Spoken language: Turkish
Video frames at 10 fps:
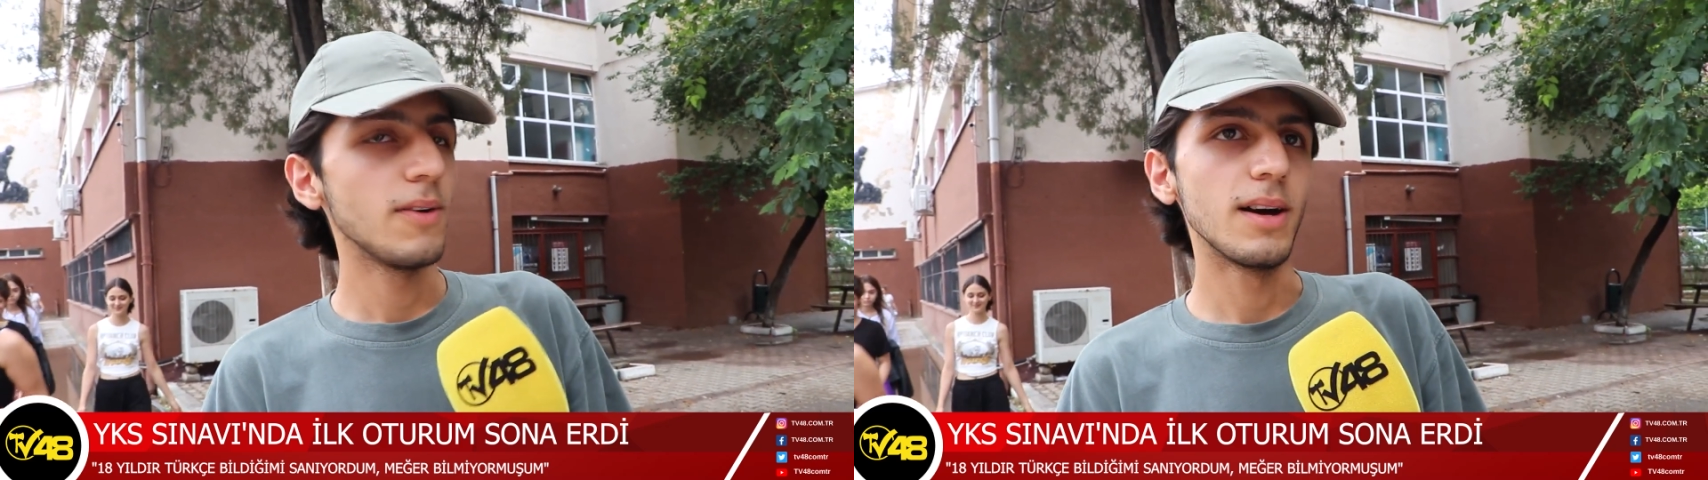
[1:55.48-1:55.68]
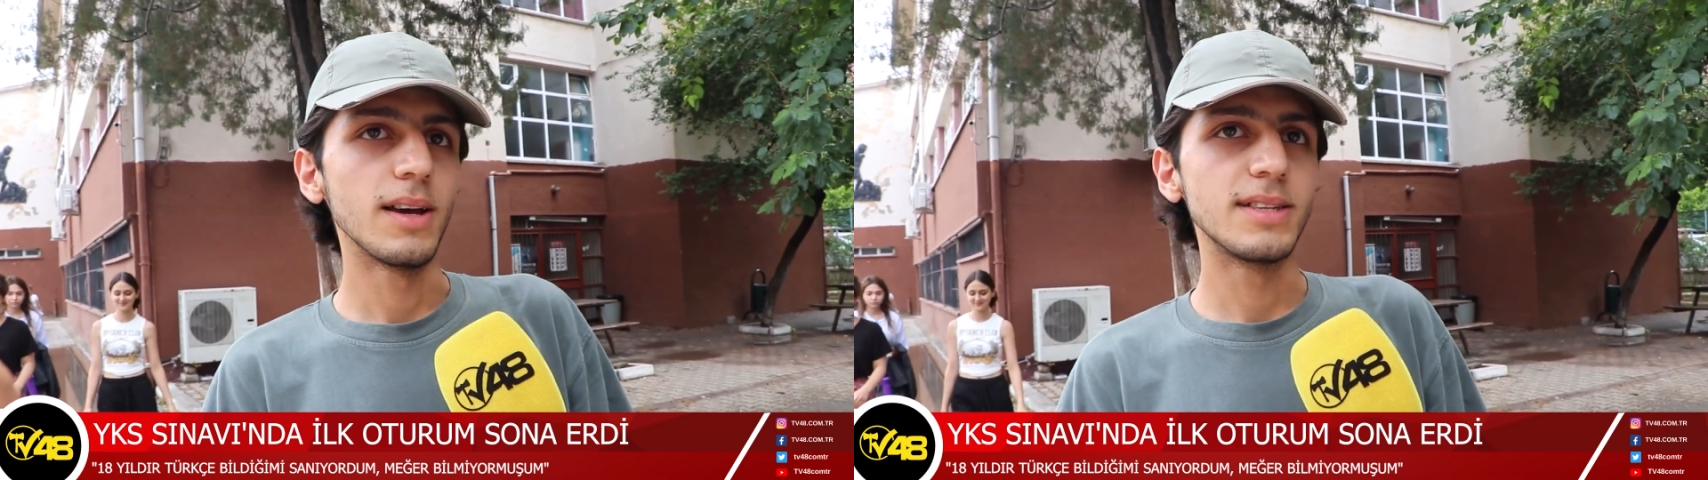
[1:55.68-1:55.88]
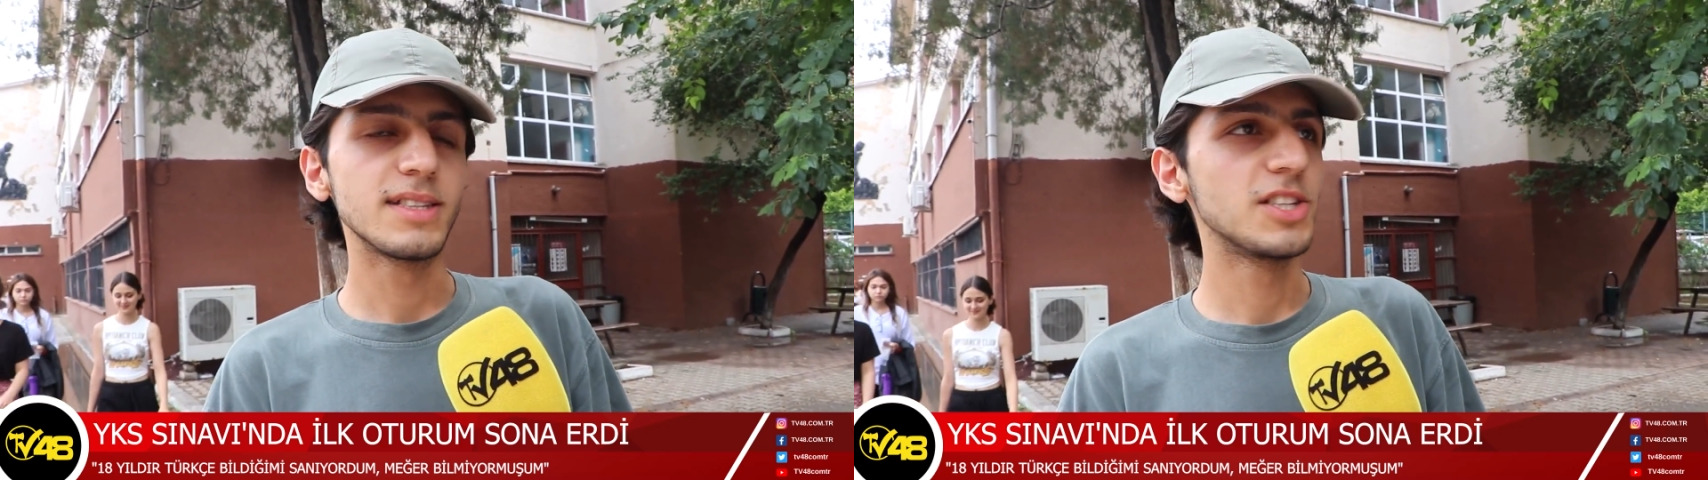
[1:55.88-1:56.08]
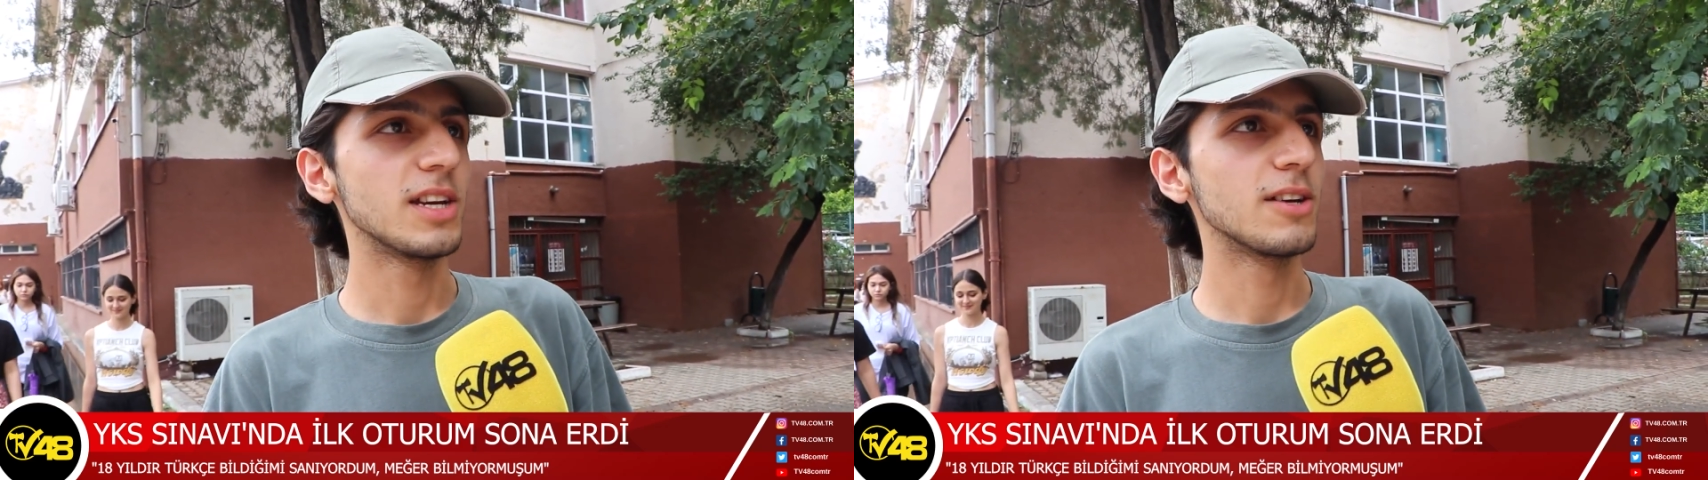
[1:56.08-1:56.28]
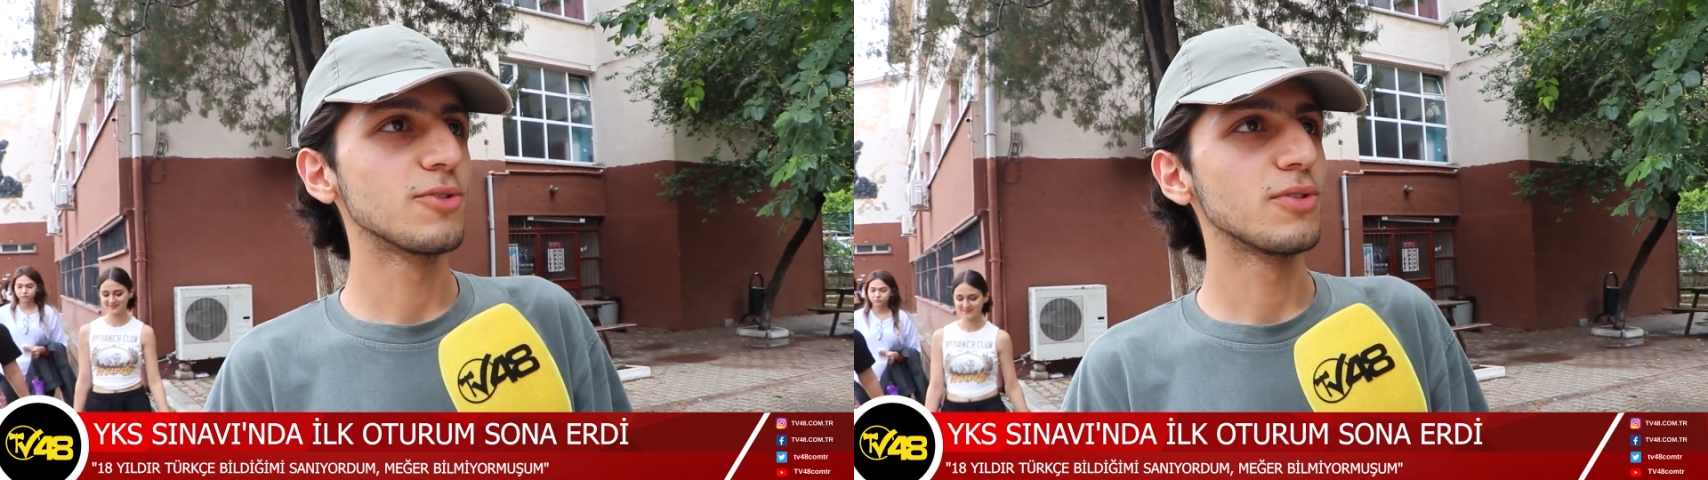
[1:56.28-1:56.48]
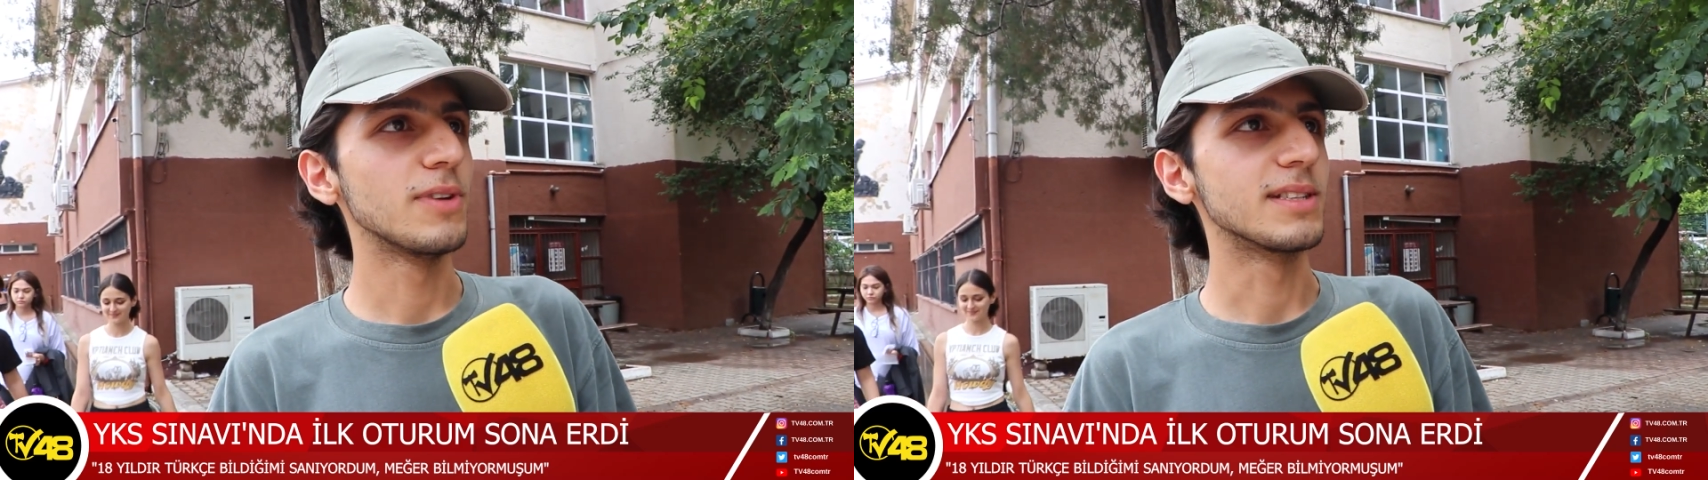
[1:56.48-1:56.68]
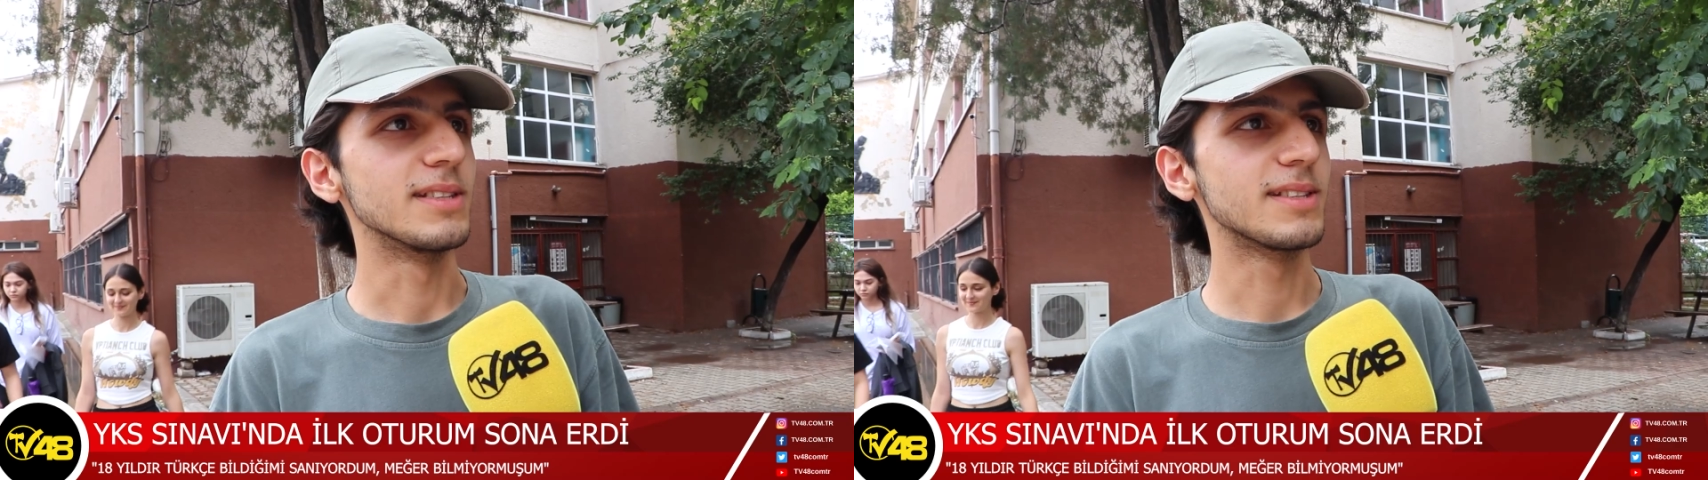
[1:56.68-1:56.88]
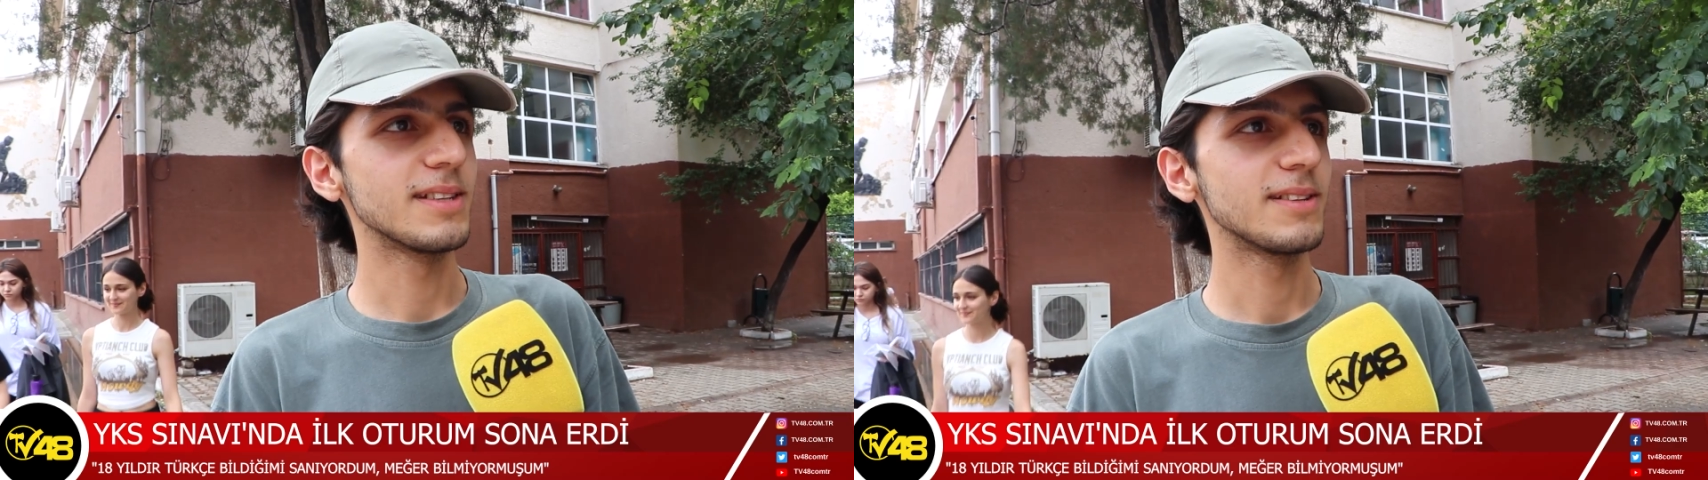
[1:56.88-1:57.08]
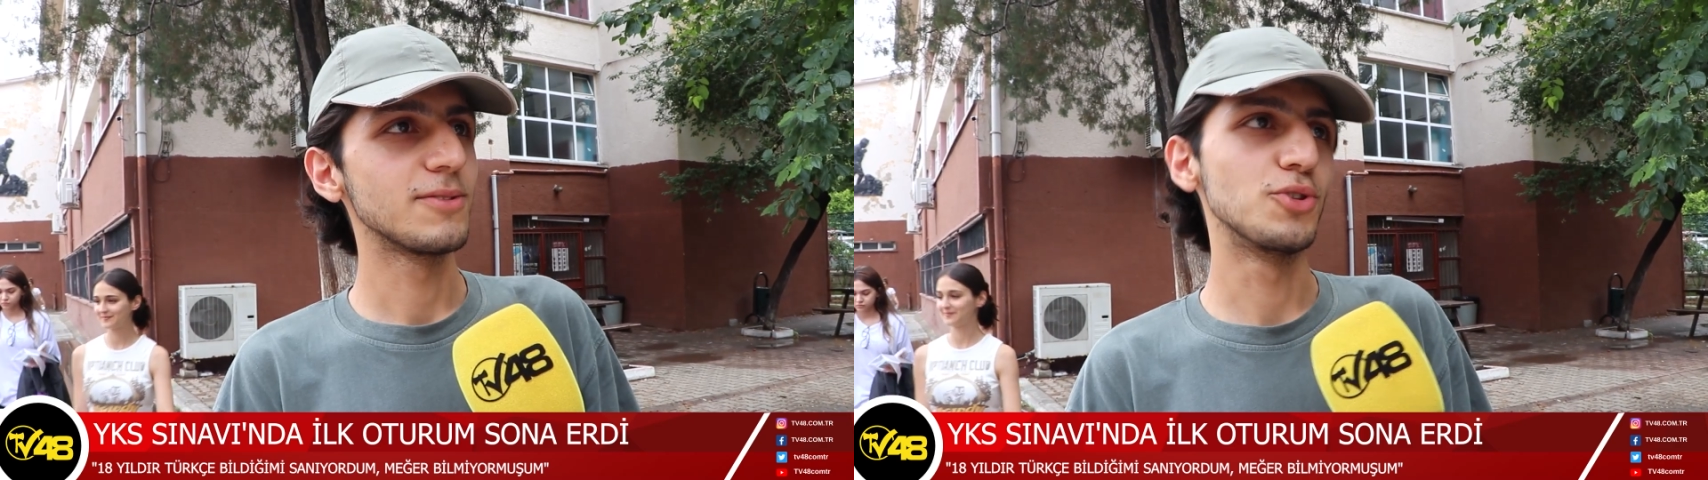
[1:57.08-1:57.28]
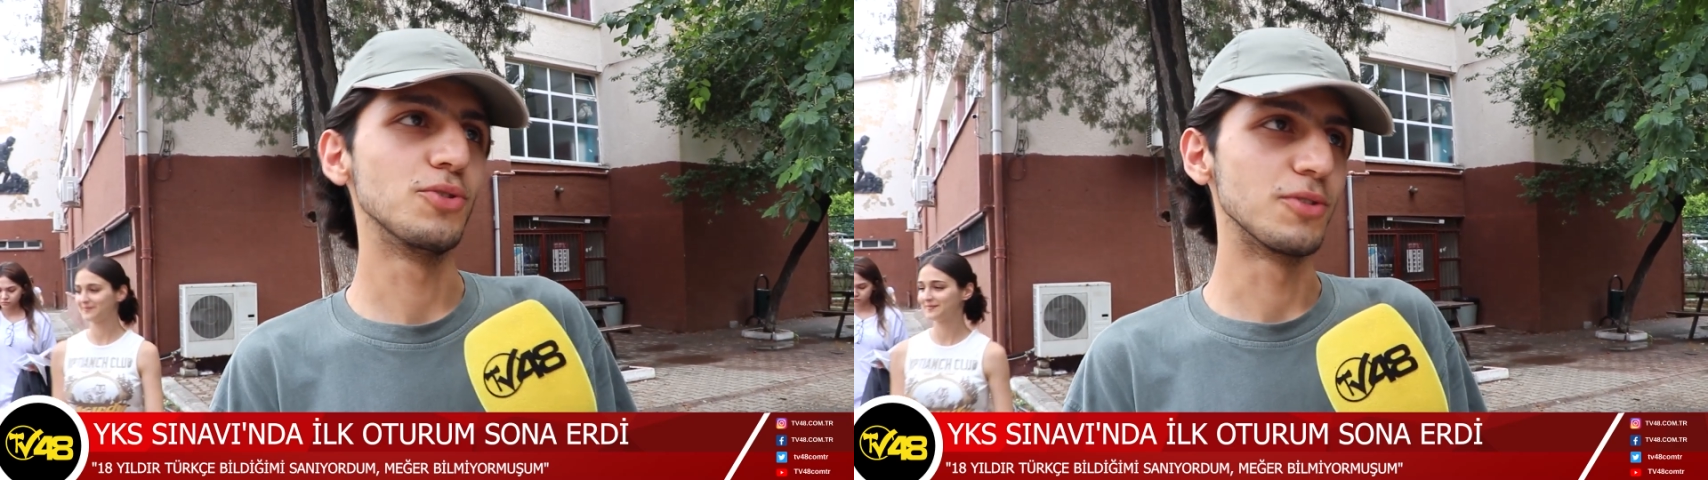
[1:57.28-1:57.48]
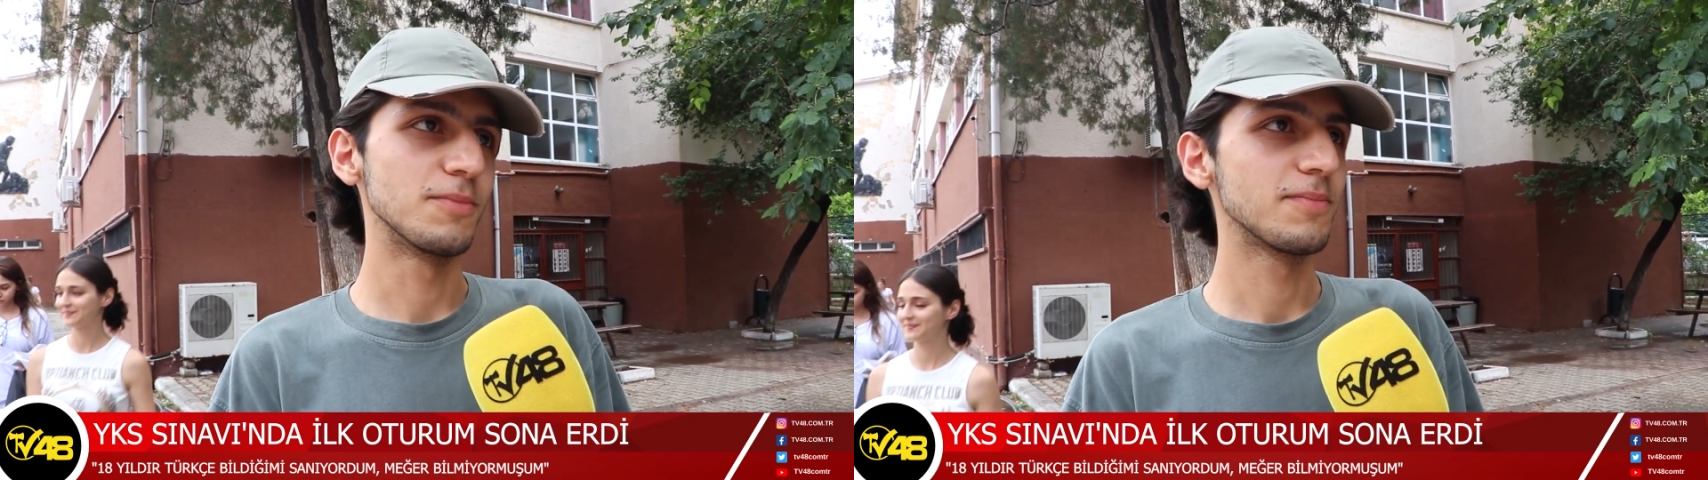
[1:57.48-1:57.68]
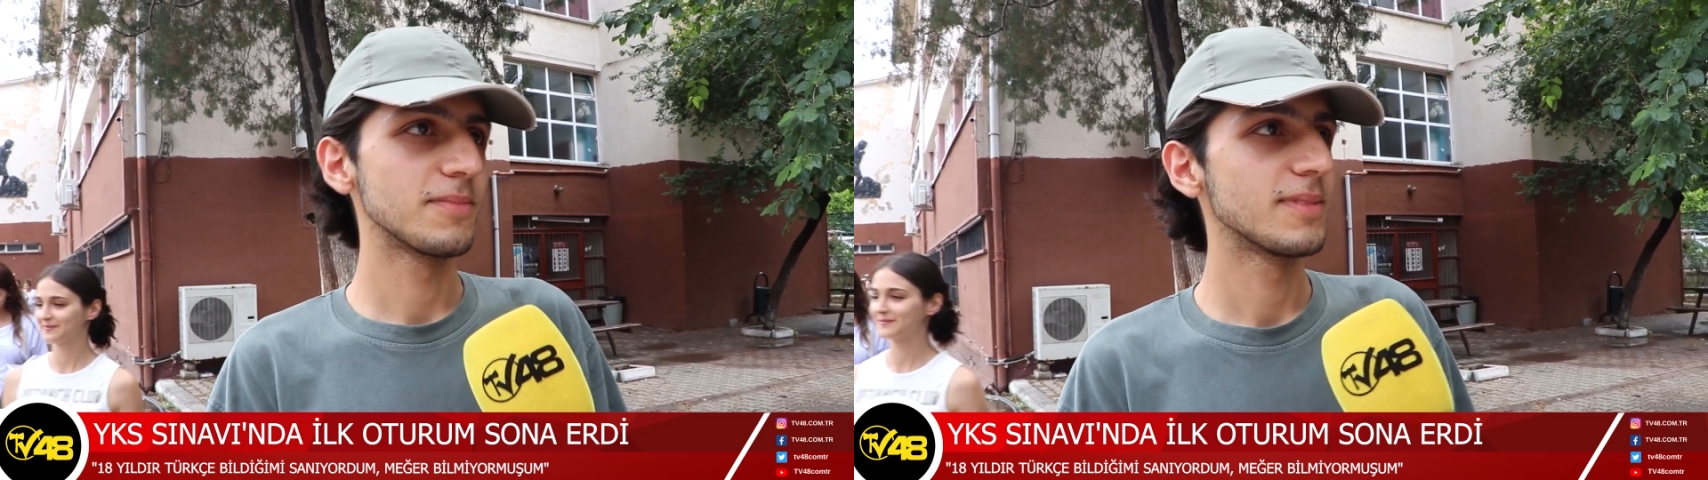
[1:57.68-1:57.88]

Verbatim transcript: Eskişehir Anadolu Üniversitesi düşünüyorum.